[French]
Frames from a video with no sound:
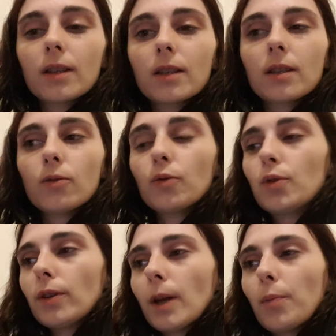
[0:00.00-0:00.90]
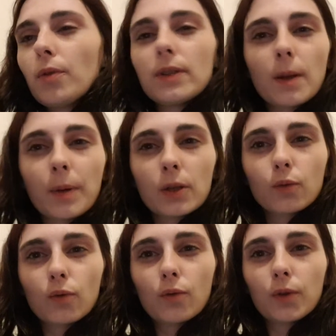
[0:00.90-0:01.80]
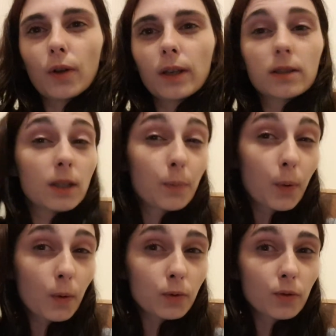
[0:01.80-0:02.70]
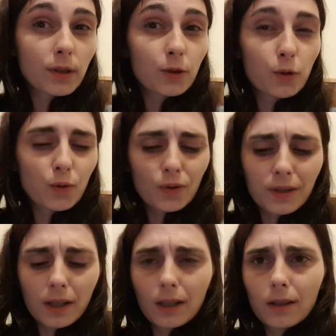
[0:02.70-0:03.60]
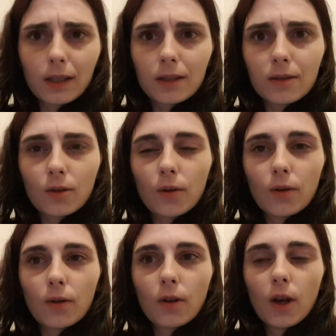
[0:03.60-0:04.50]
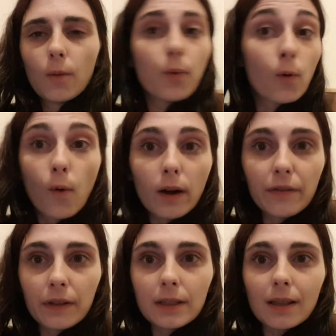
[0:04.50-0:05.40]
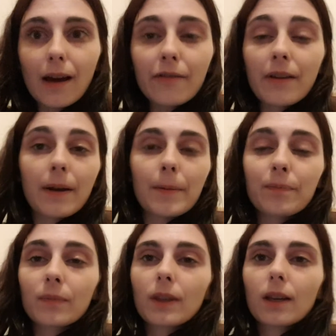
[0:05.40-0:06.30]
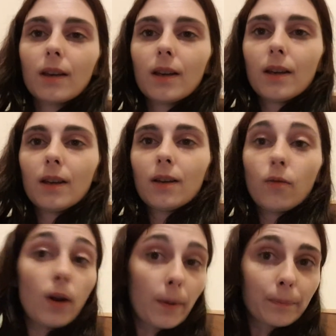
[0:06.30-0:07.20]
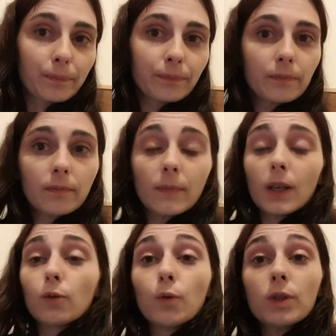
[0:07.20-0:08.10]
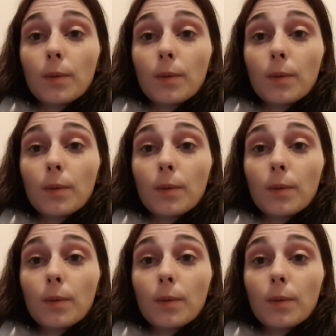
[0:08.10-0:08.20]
qui nous donnent un peu les impressions de l'auteur, qu'est-ce qu'il pense de cette chose en série, qu'est-ce que, pourquoi il fait ça, enfin, voilà. Donc